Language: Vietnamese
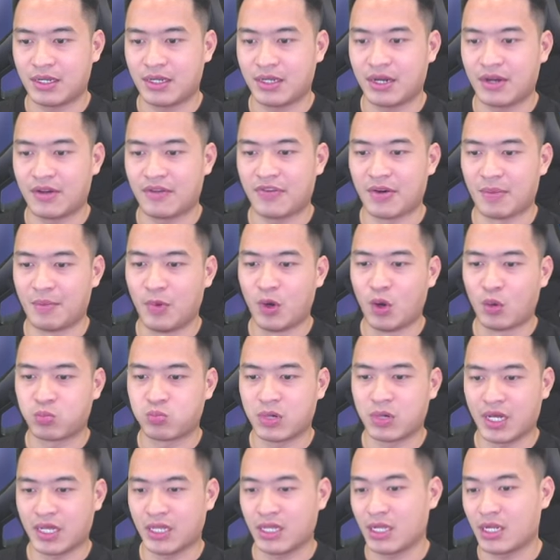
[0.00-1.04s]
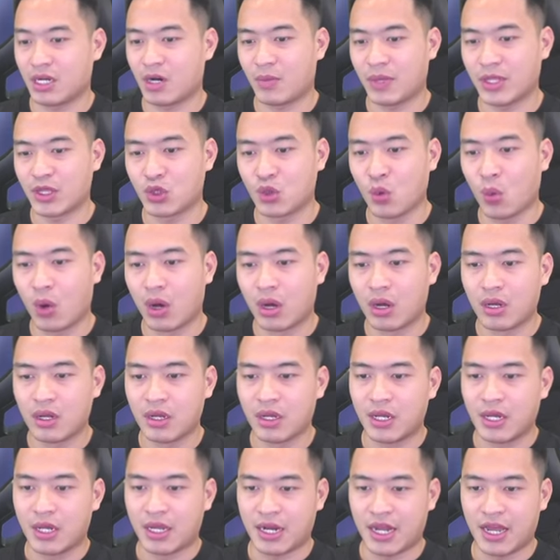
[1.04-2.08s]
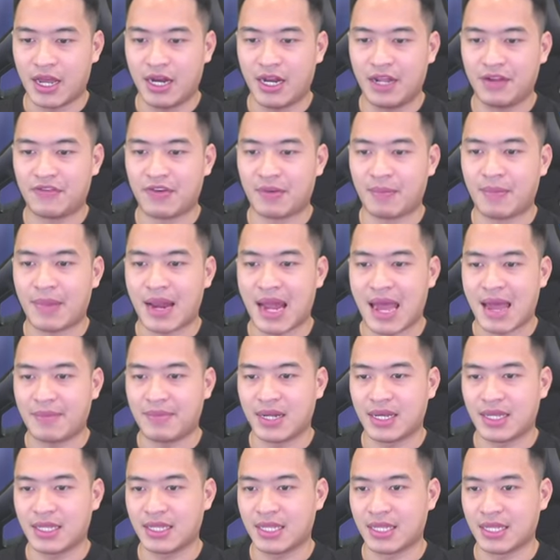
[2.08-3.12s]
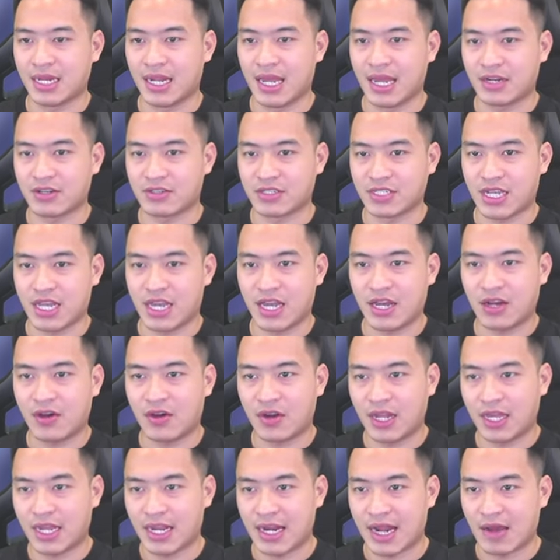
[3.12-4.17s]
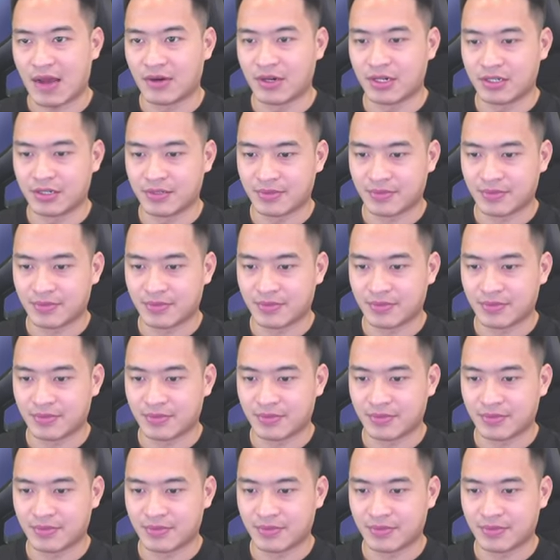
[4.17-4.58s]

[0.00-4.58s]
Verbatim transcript: ờ, phẩm lục này thì không ăn thua Đây lên phẩm lam này cái tỷ lệ nó sẽ ngon lành cái nào hơn